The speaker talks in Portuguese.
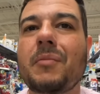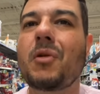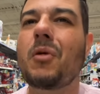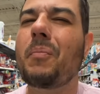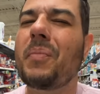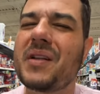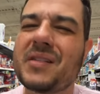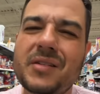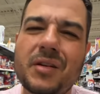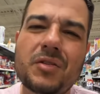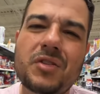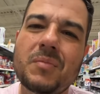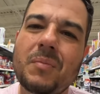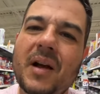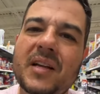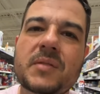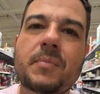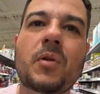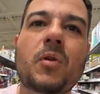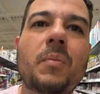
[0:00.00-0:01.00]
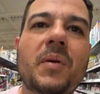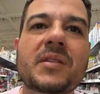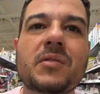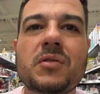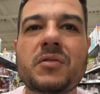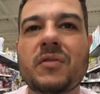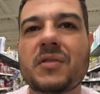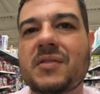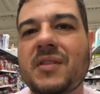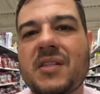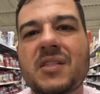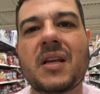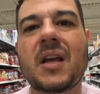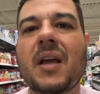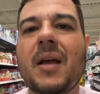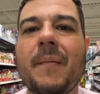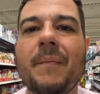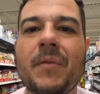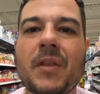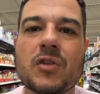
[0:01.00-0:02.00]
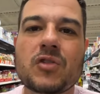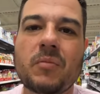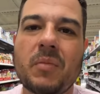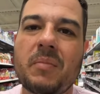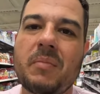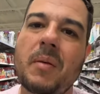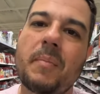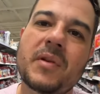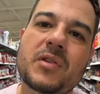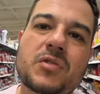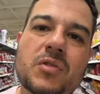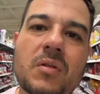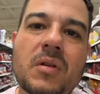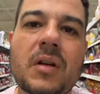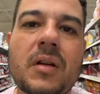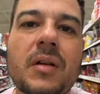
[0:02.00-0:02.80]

Eu preciso demais da preocupação de vocês sobre a minha pessoa.